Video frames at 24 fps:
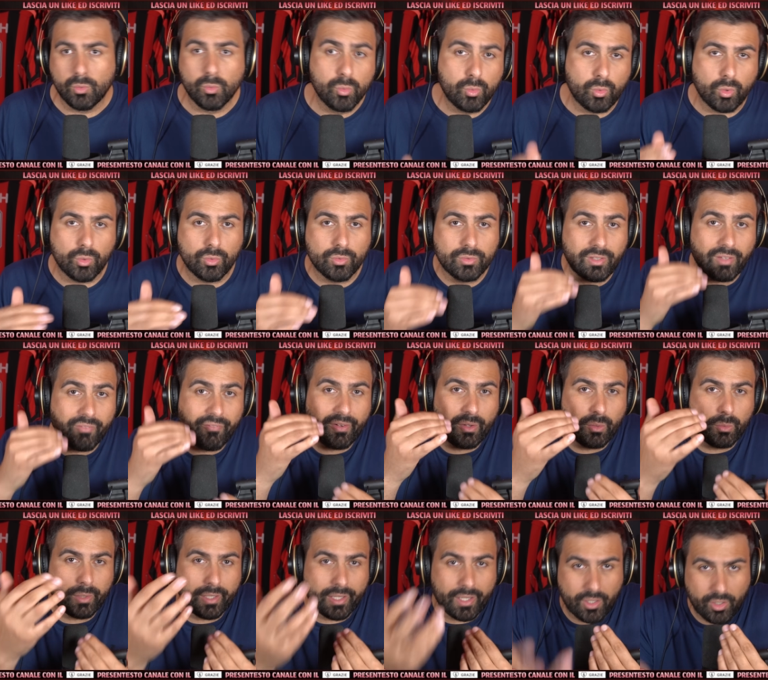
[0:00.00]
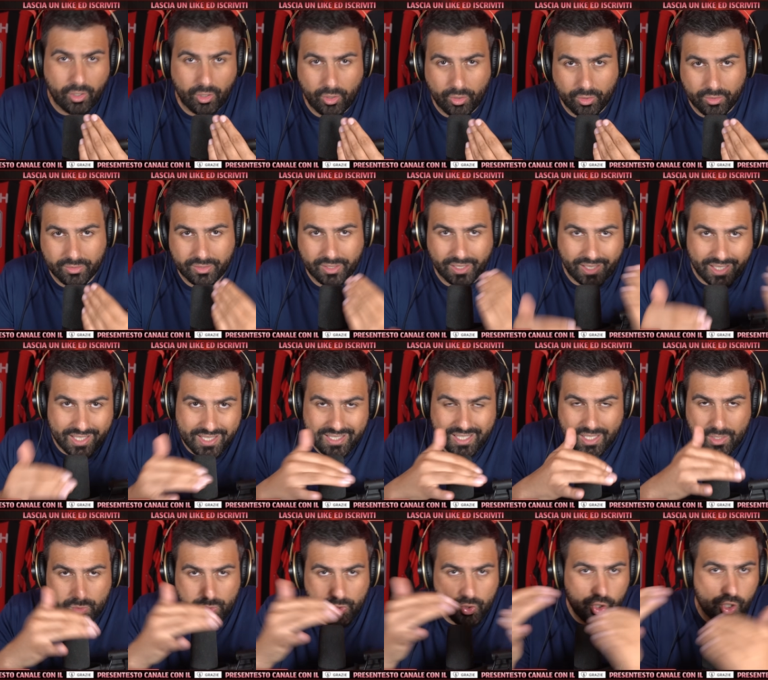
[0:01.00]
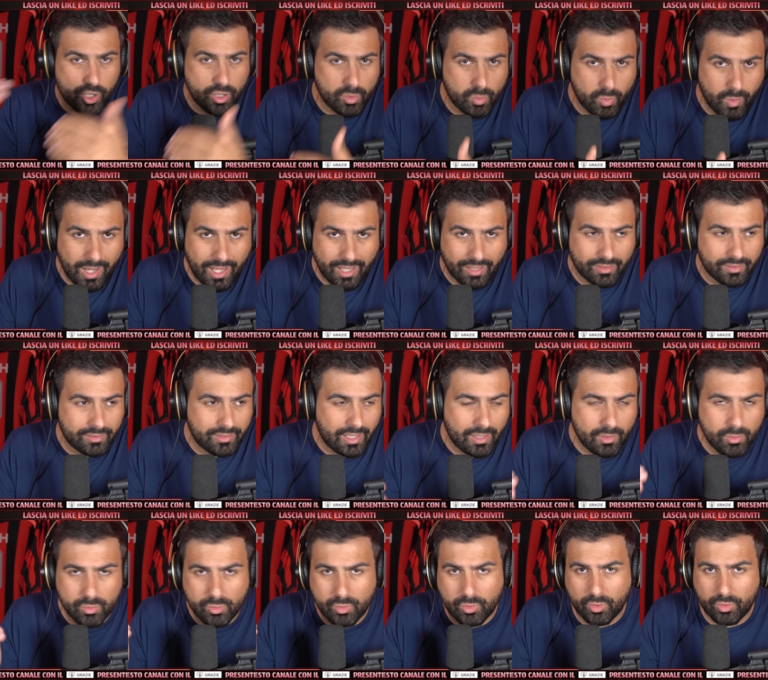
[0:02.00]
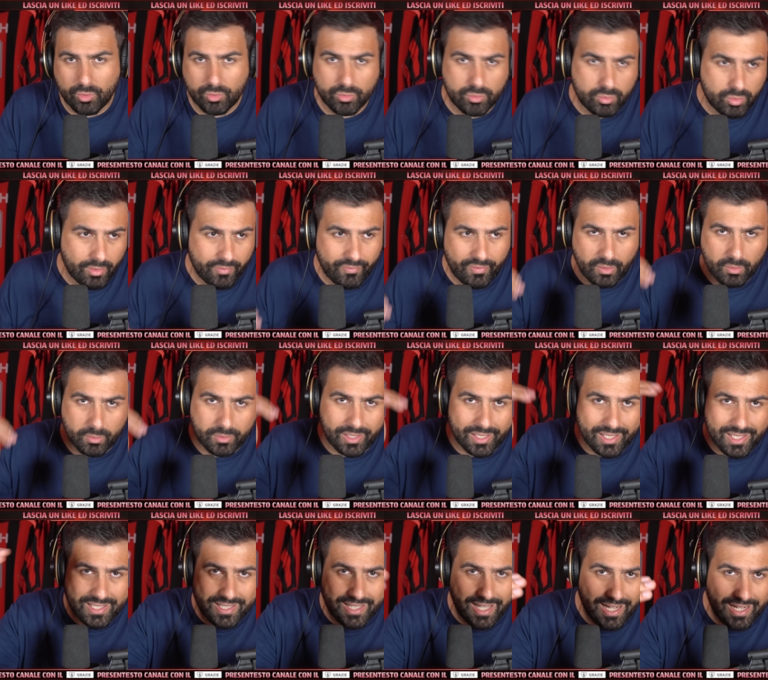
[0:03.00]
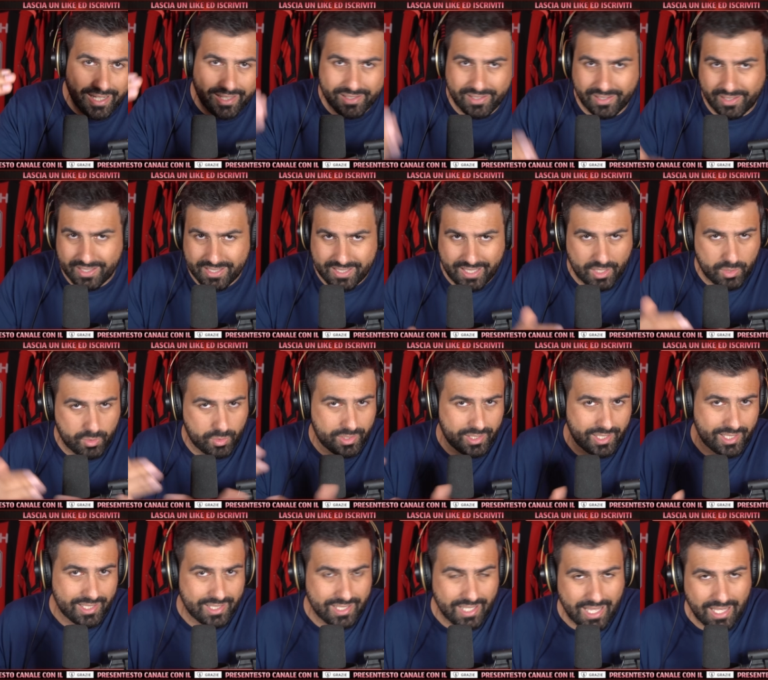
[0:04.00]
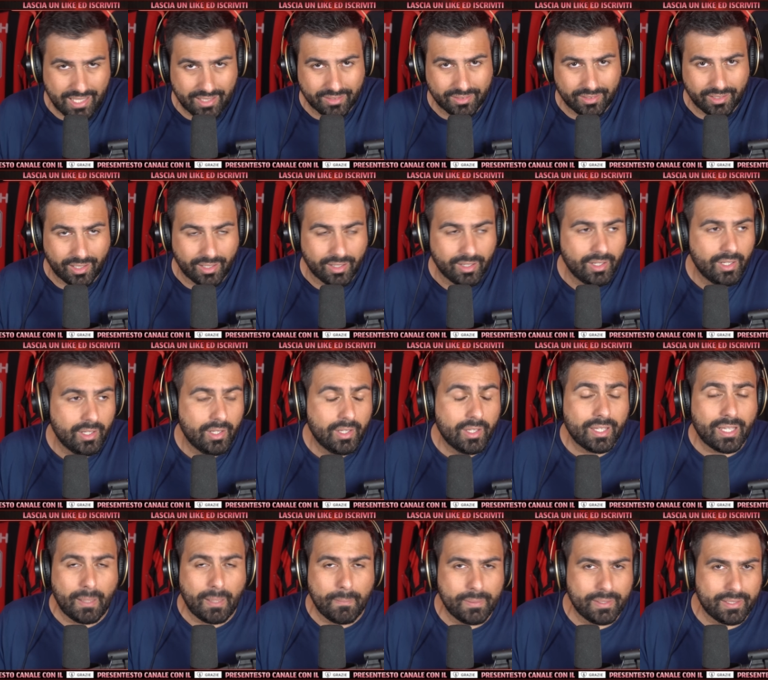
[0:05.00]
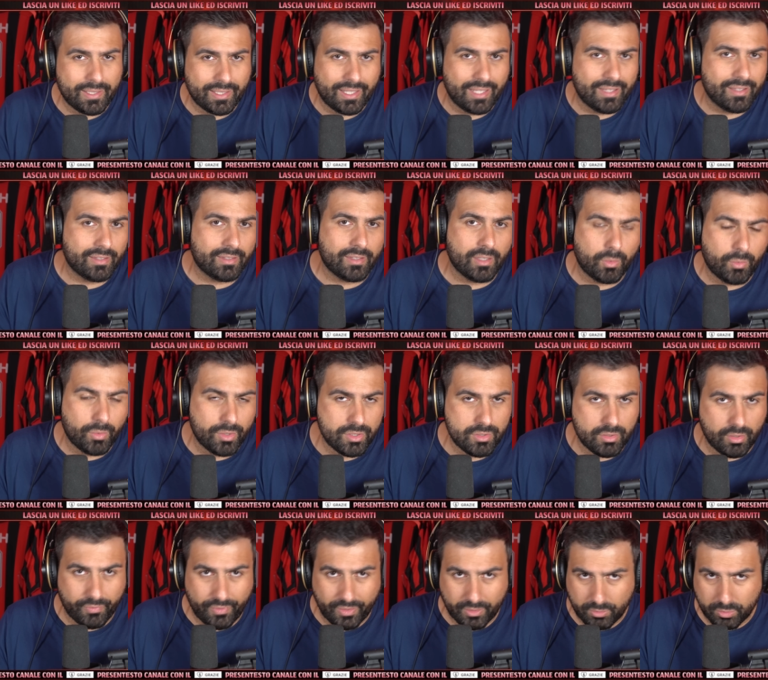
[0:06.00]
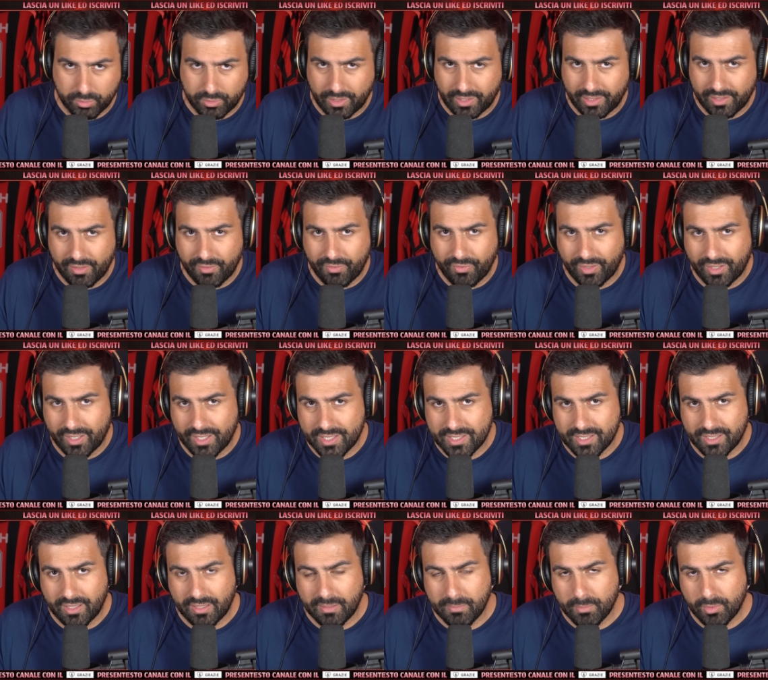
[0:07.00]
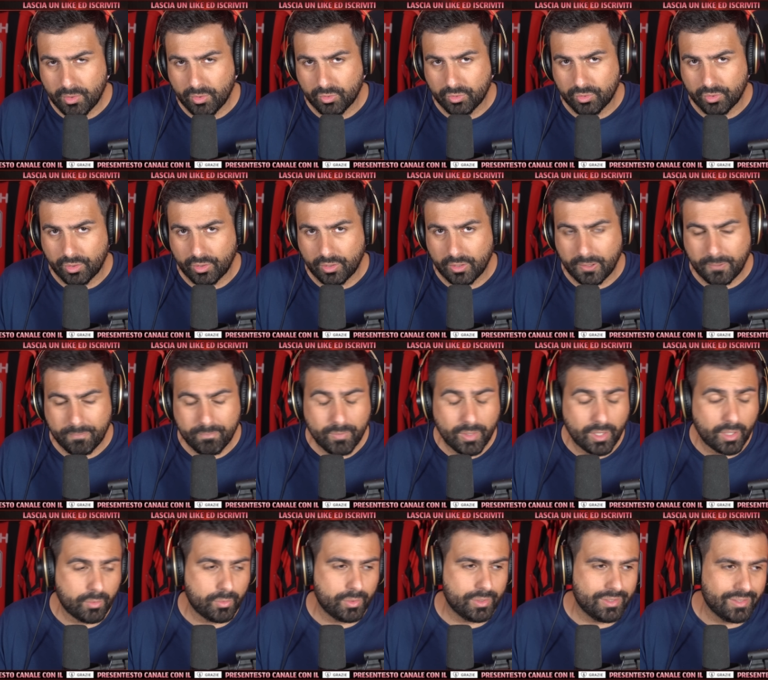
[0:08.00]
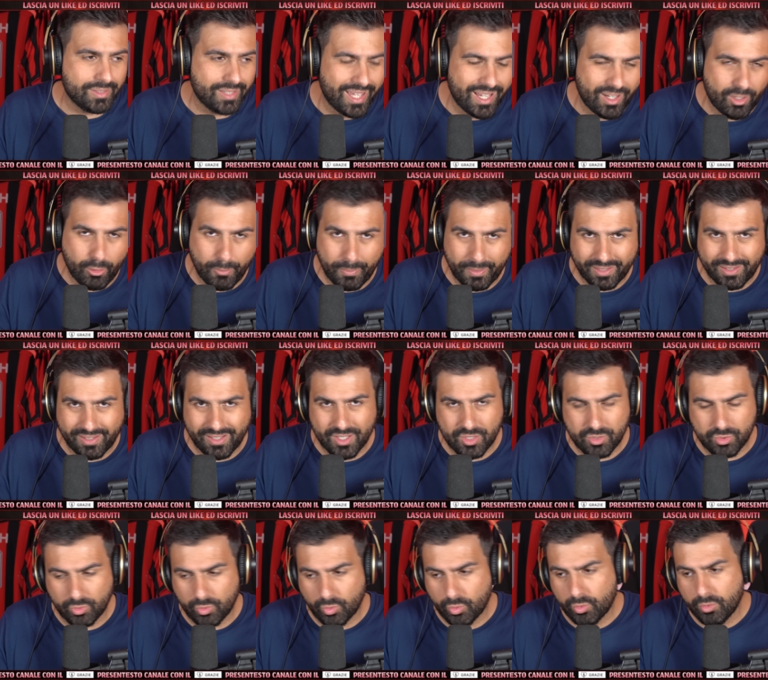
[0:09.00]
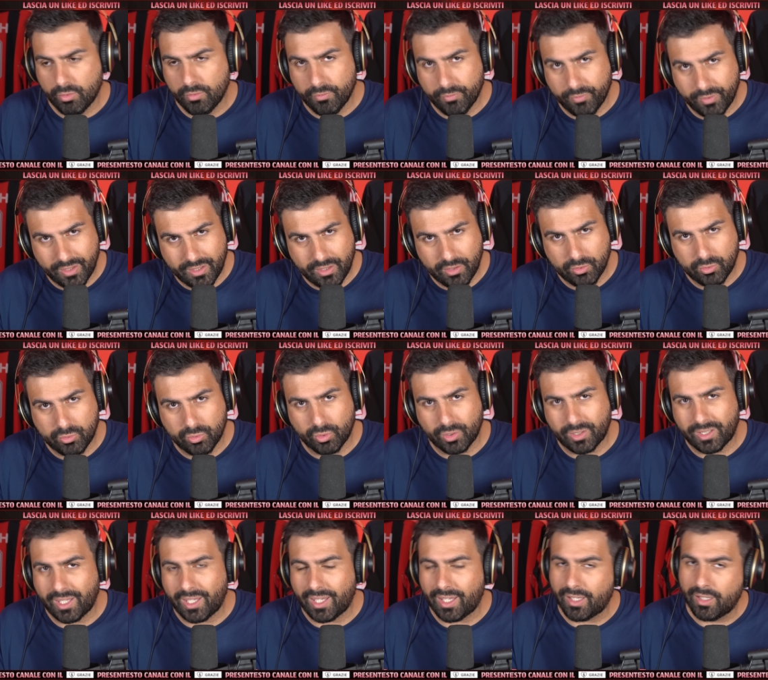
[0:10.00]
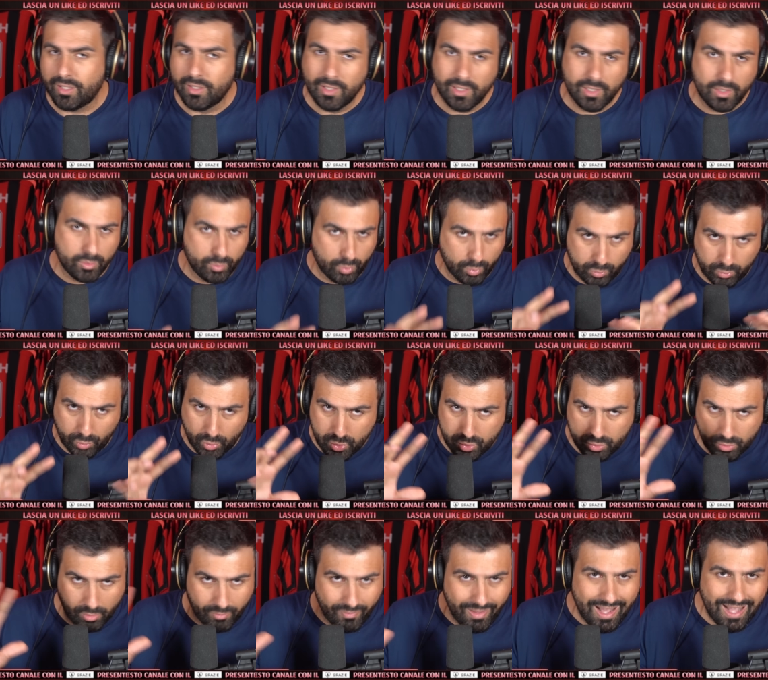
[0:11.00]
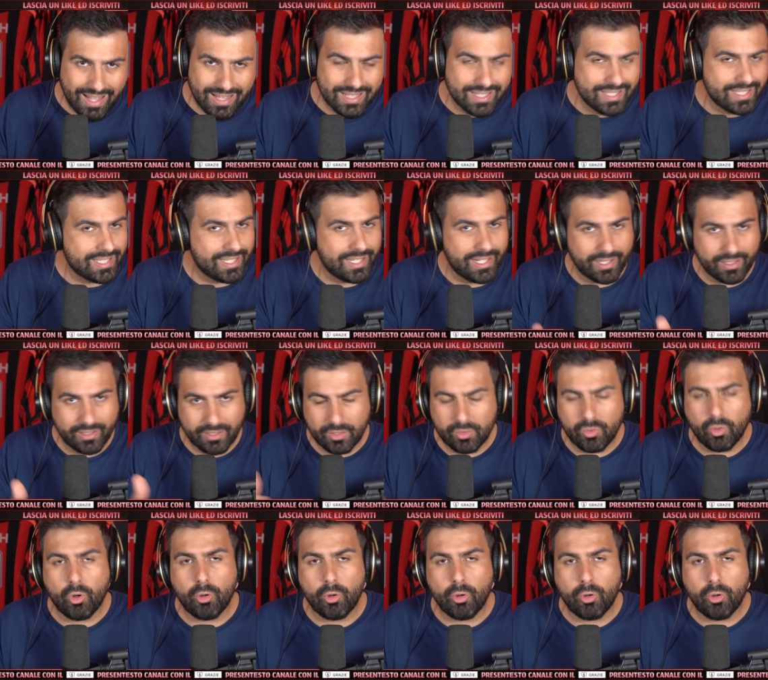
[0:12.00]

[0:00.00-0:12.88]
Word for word: un conto è valutare Conte che sta sui 50, un conto è valutare Sarri che sta sui 60. Capite che anche questo fa tutta la differenza del mondo, no? E quindi ecco perché sono convinto che tutto sto valzer di